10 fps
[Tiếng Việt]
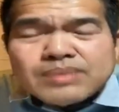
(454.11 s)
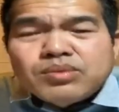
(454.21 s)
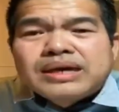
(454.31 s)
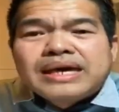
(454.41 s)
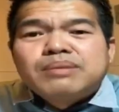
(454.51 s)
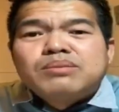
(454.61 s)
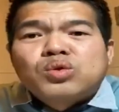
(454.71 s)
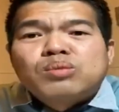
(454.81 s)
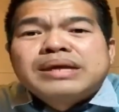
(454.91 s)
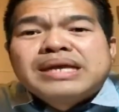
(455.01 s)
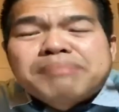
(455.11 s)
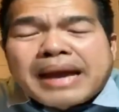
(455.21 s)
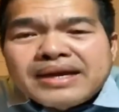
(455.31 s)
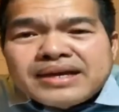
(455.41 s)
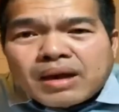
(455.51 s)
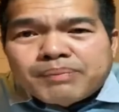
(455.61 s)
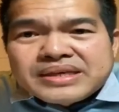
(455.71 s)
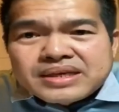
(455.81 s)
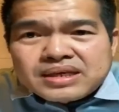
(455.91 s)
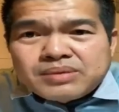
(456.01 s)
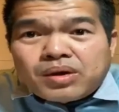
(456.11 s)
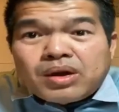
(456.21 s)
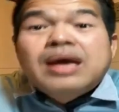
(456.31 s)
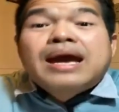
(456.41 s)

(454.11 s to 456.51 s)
cho mỗi kia mà tụi bây giờ mai ở kia ở bên trận dương phong